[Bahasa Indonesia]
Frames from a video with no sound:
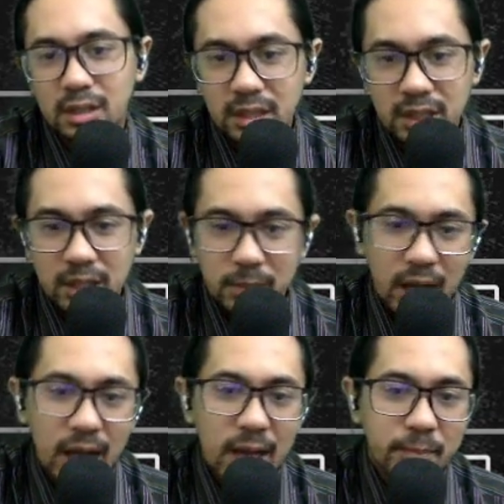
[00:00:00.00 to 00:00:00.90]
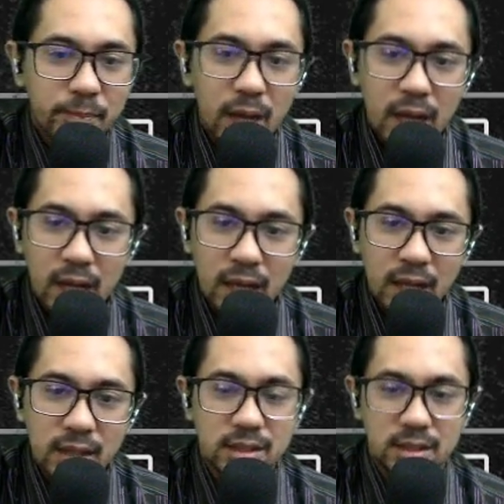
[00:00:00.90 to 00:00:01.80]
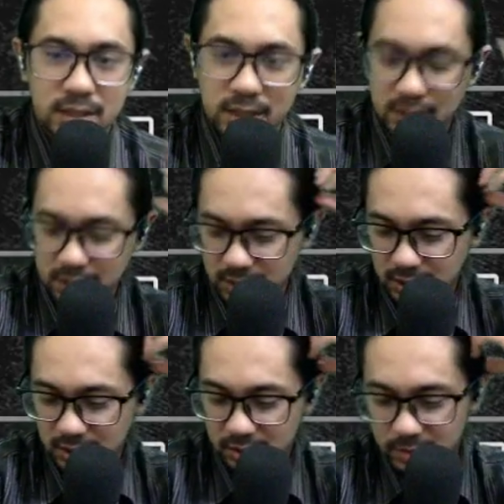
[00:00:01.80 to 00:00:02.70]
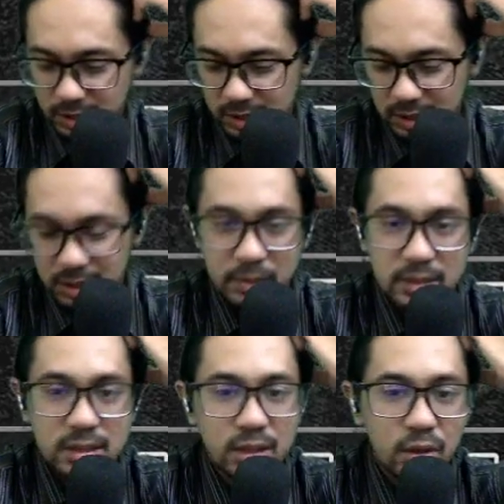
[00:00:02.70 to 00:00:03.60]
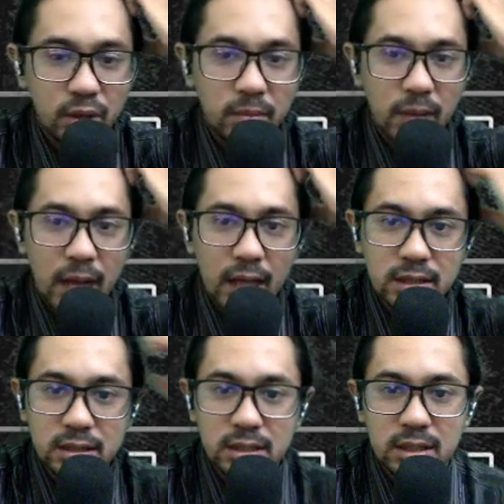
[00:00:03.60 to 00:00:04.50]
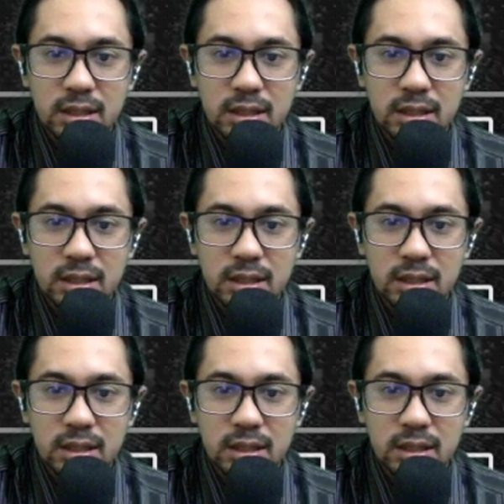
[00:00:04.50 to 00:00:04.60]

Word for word: kita mah apa gitu makanya pasti grogi banget sih